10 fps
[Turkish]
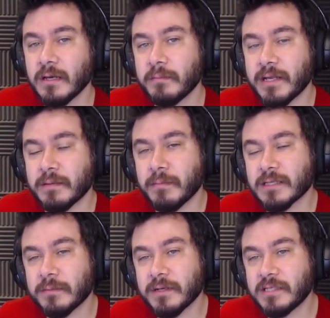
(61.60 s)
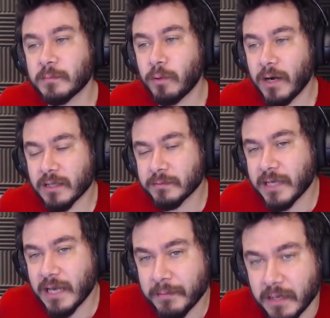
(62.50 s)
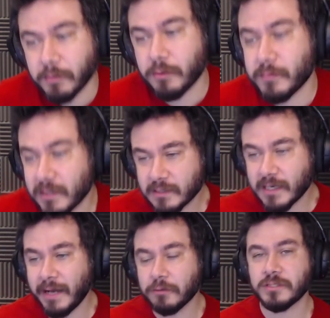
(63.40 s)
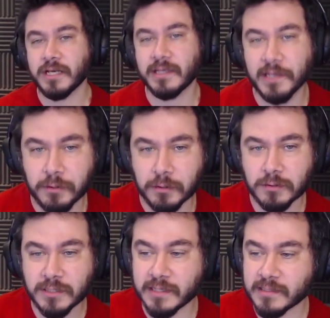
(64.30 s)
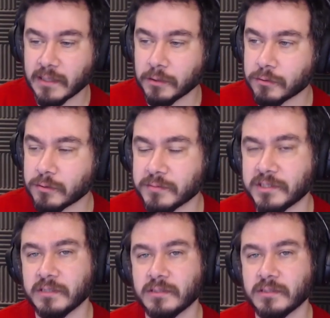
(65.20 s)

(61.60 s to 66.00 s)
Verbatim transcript: benim matematik puanım TM bölümlerine daha yüksek geliyordu sayısal olduğum için.